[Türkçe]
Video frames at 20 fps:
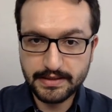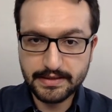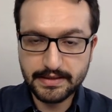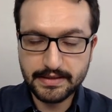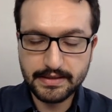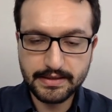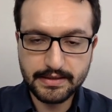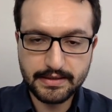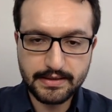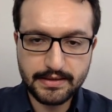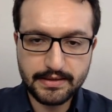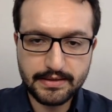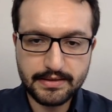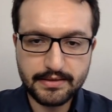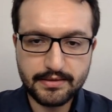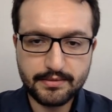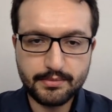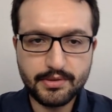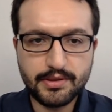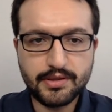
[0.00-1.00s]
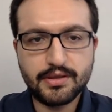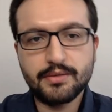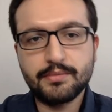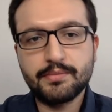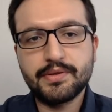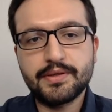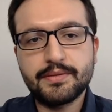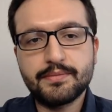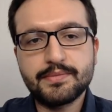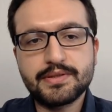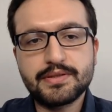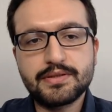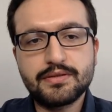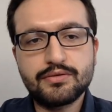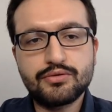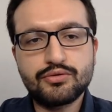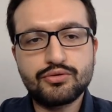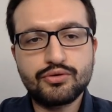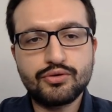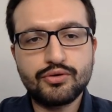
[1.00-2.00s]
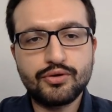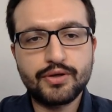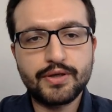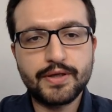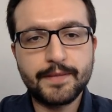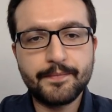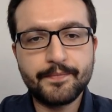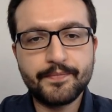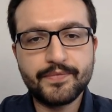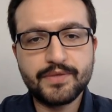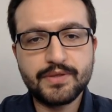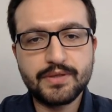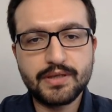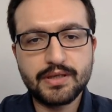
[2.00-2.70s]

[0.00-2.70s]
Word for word: etkileriyle ilgili bir haberimiz de şöyle.